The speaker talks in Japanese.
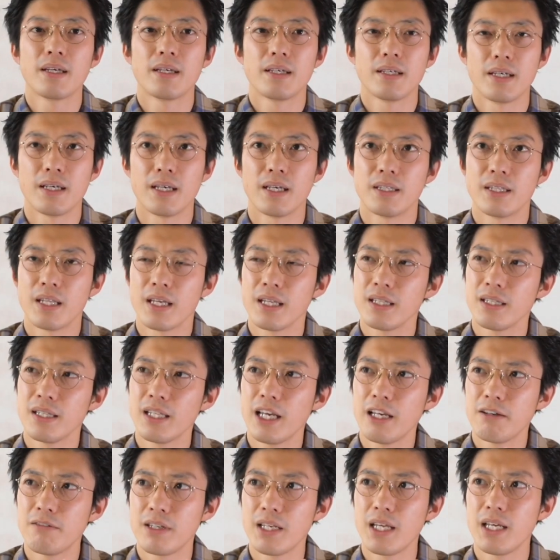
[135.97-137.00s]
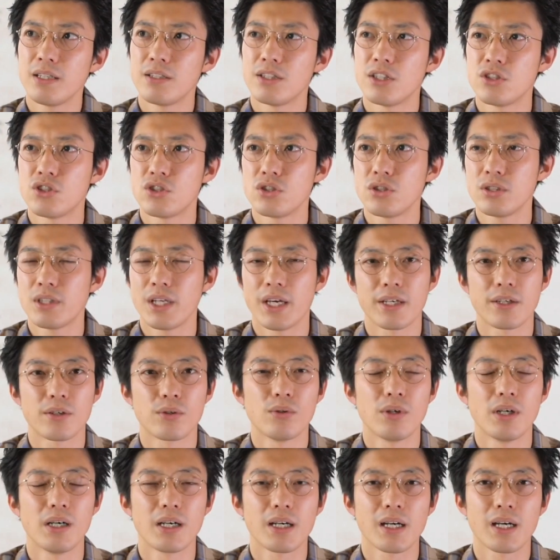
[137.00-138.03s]
えー、年代はねにじゅうだいこ
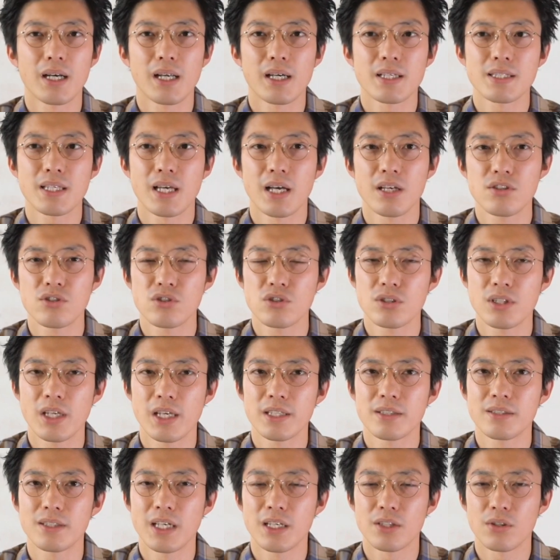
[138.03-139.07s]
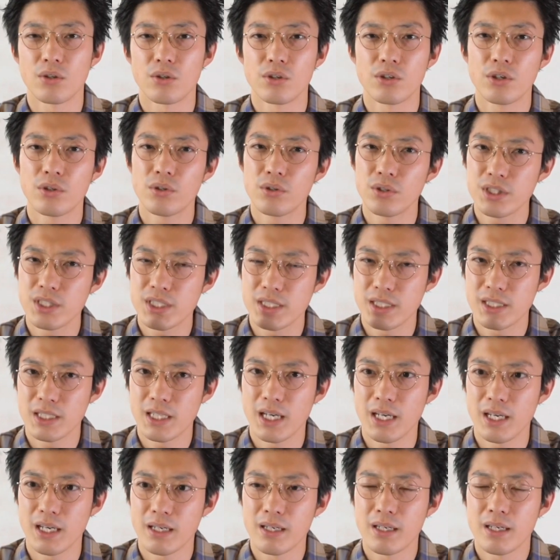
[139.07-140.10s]
うはんからさんじゅうだいぐらいの良質
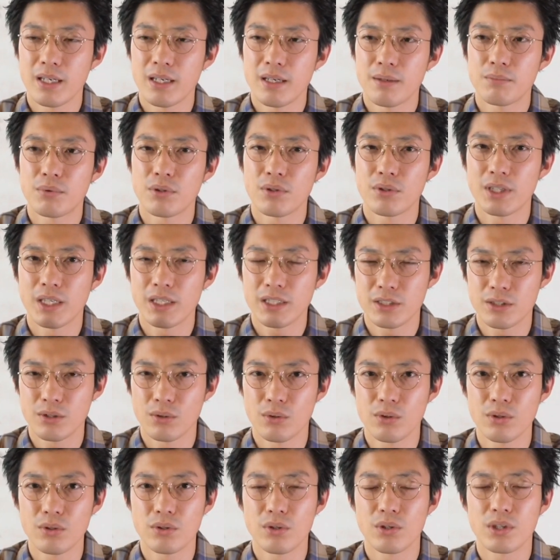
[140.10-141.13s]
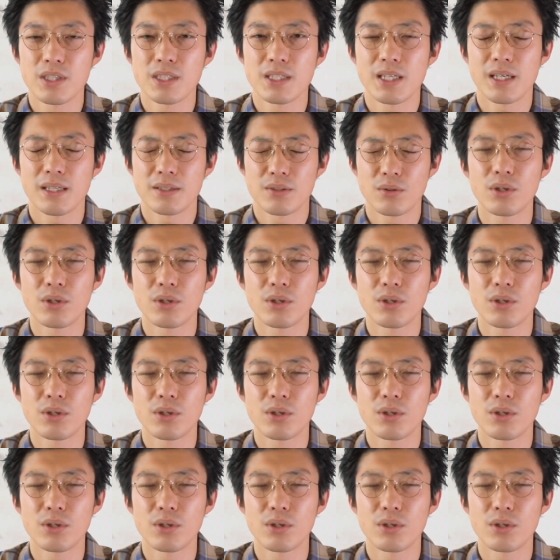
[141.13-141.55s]
なプロダクトを取り、